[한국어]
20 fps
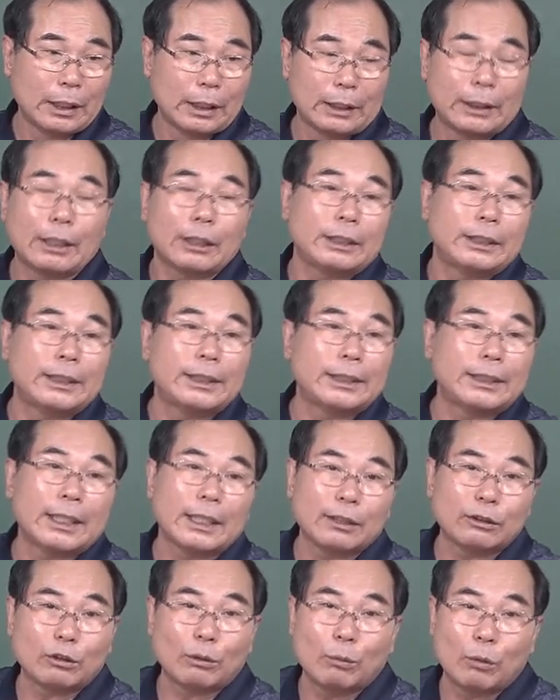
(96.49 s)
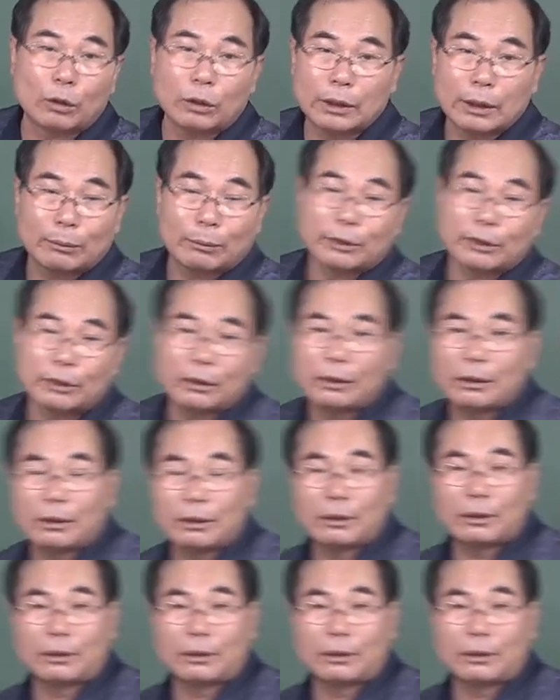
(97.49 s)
그러니까 직책으로 뭐를 잡았어?